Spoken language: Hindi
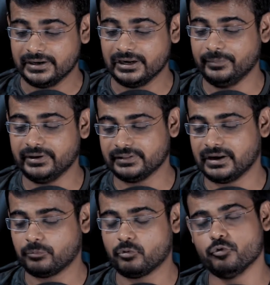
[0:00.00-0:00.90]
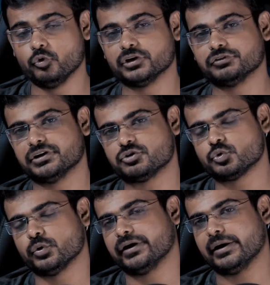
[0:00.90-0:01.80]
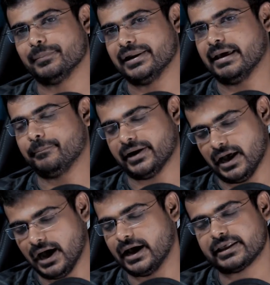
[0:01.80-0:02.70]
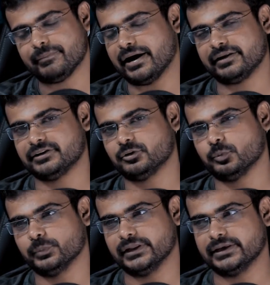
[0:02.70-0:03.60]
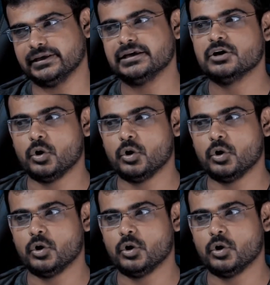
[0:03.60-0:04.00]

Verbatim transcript: रियलमी के अंदर आपको 4200 थाउजेंड टू हंड्रेड मिली एम्पियर आर की बैटरी देखने को मिलेगी